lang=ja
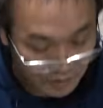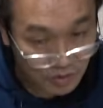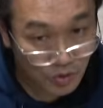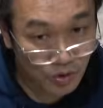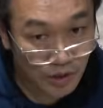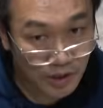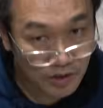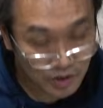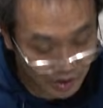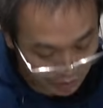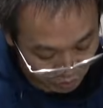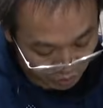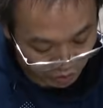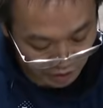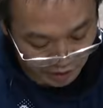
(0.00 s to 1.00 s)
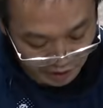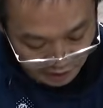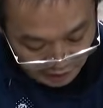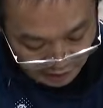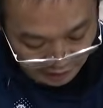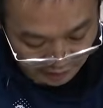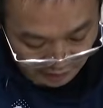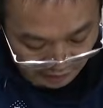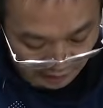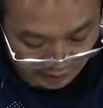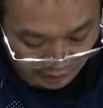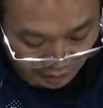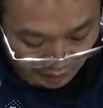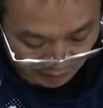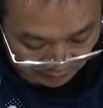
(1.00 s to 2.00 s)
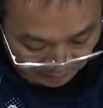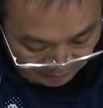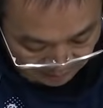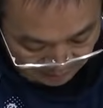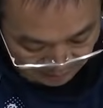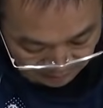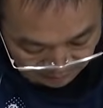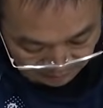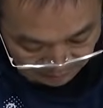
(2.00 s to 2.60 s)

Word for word: らとりあえずじゃあこの木に穴を開けます